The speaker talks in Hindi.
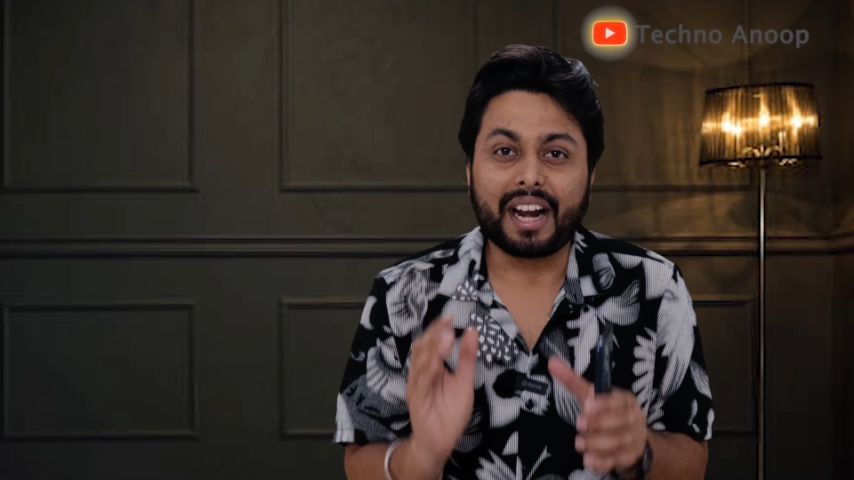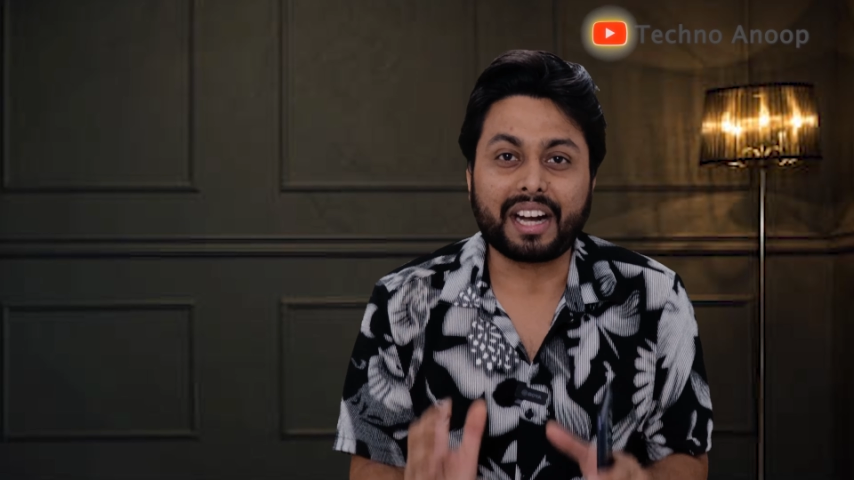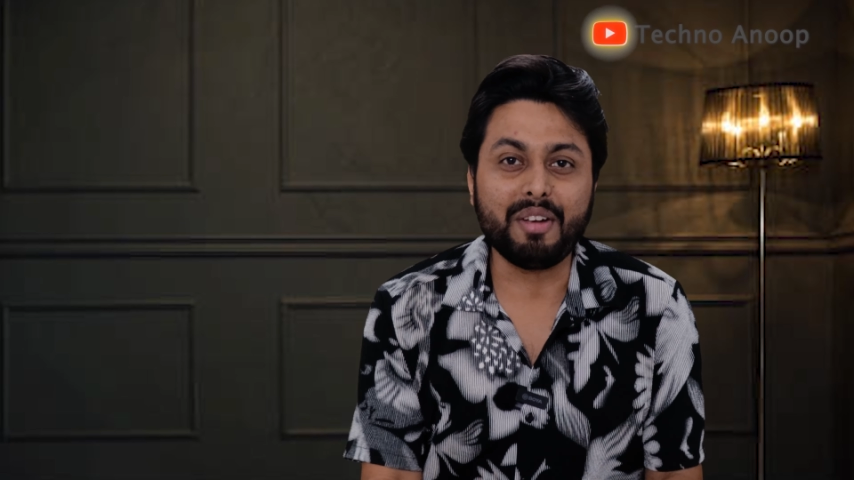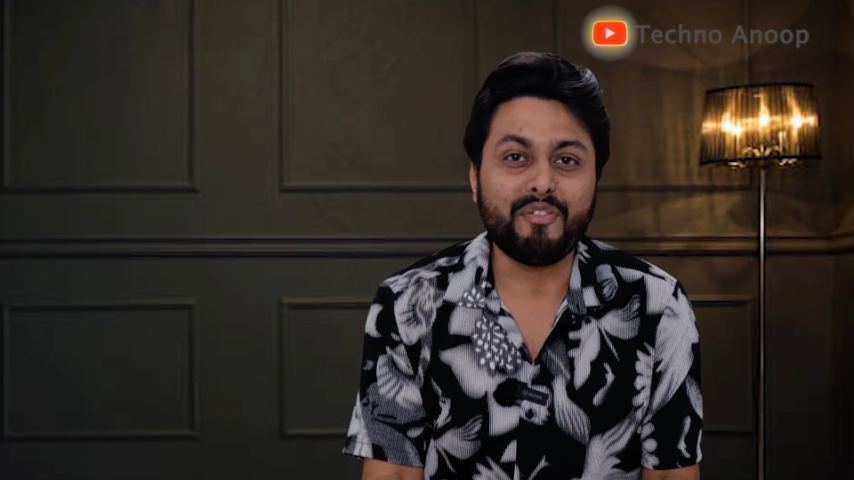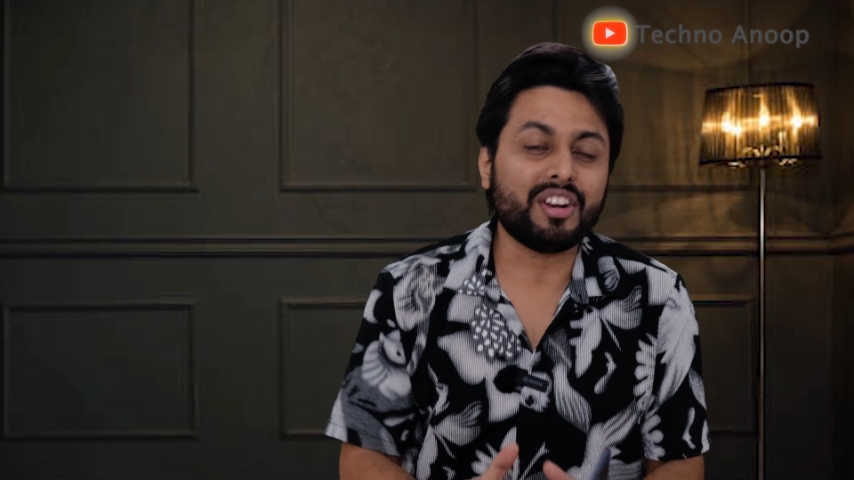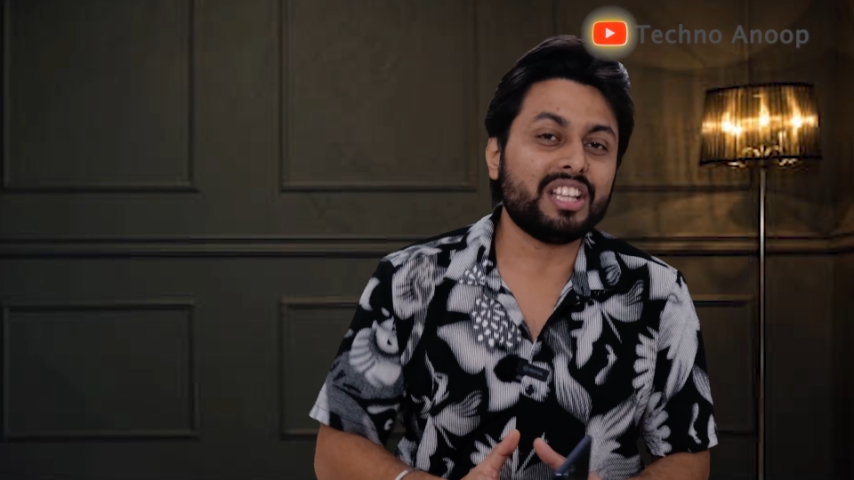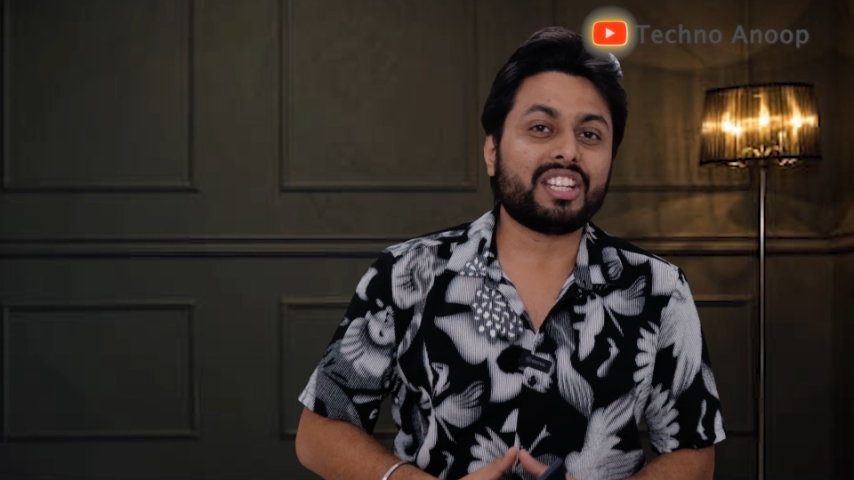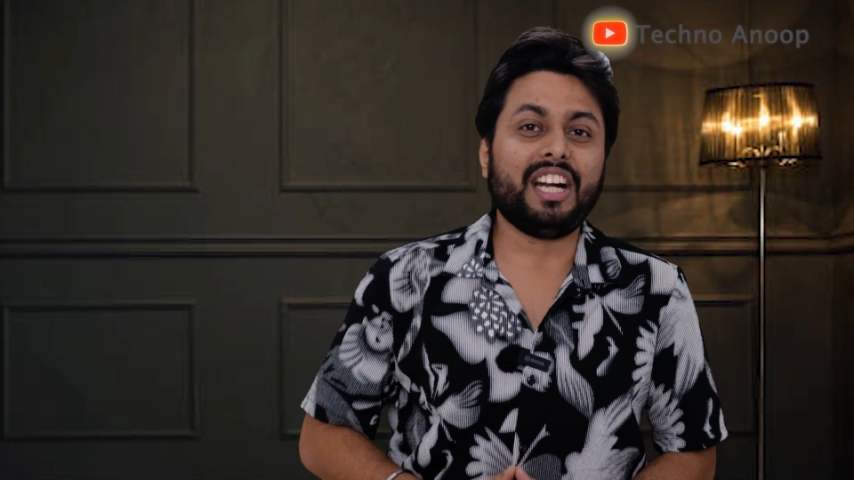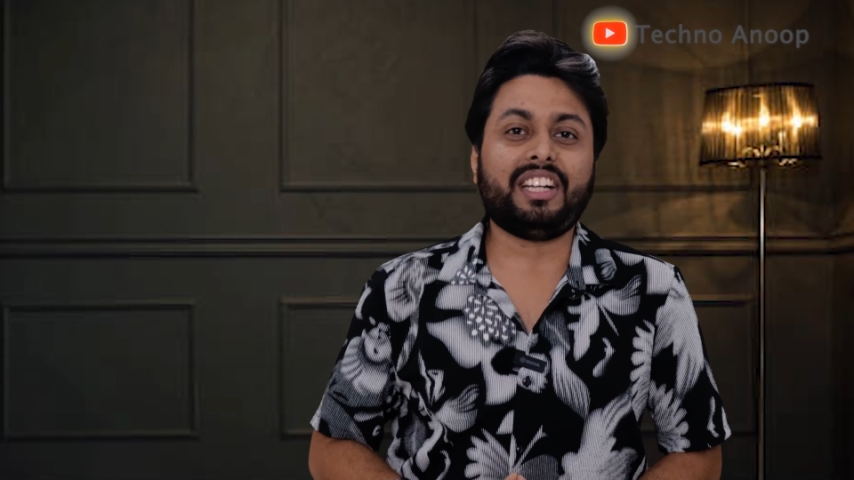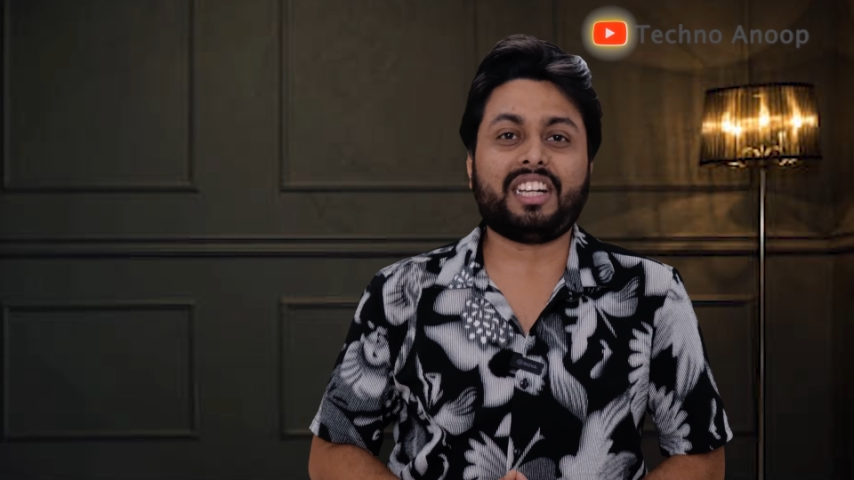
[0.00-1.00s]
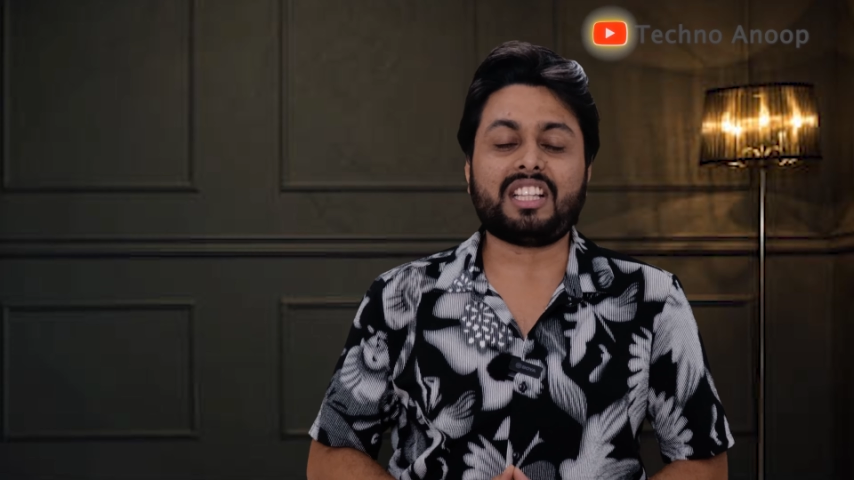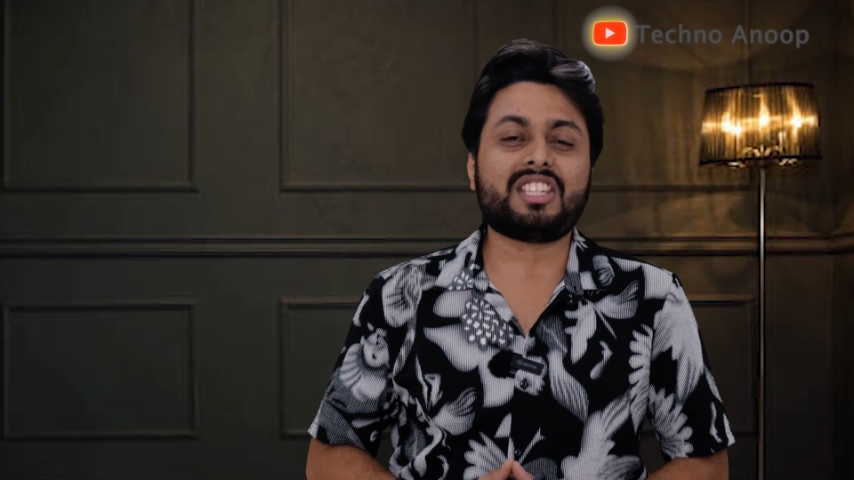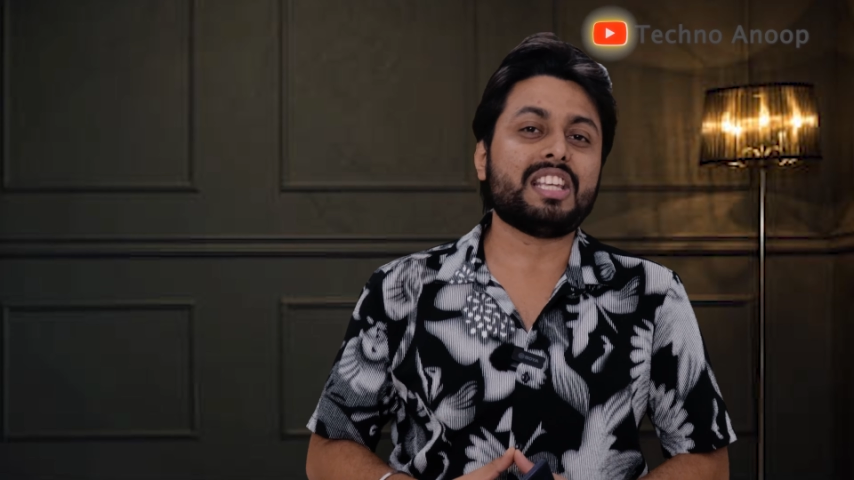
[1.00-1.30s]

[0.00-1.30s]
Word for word: रिफ्रेश रेट टच